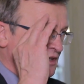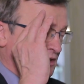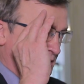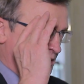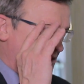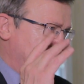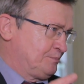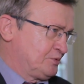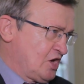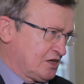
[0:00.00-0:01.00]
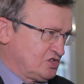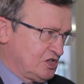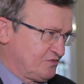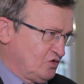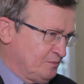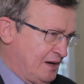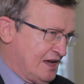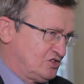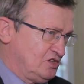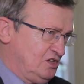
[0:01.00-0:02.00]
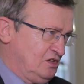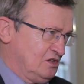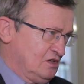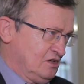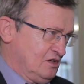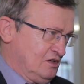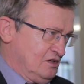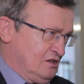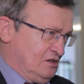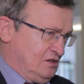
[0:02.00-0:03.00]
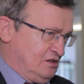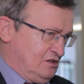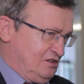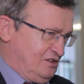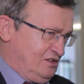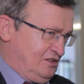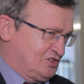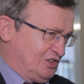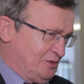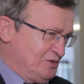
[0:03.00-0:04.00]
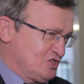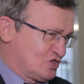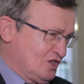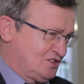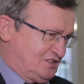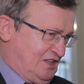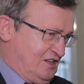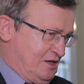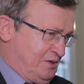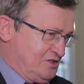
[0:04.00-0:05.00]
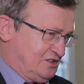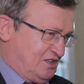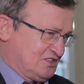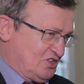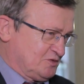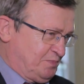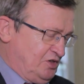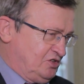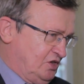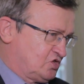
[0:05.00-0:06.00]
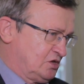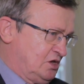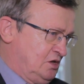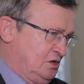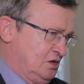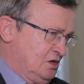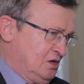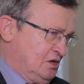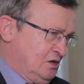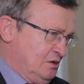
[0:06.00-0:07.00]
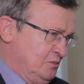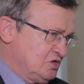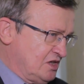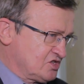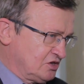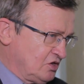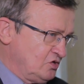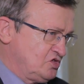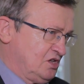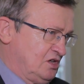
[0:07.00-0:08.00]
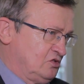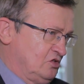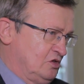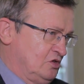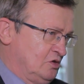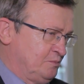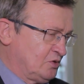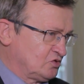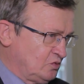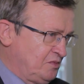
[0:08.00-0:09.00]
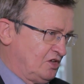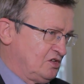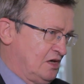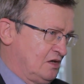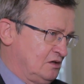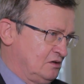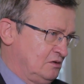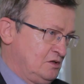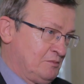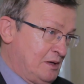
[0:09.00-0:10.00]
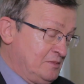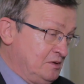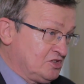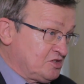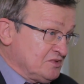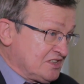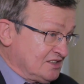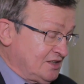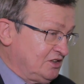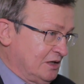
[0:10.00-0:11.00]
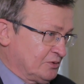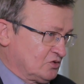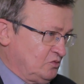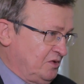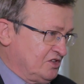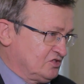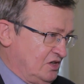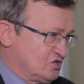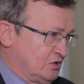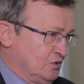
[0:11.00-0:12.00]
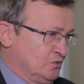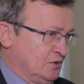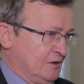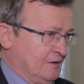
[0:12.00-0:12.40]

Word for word: yy, przy jakiejś też wyobraźni, jeżeli to będzie czyste, nie będzie ten sos polityczny, Myślę, że dojdzie do porozumienia. Nie mamy, jesteśmy skazani na porozumienie z resztą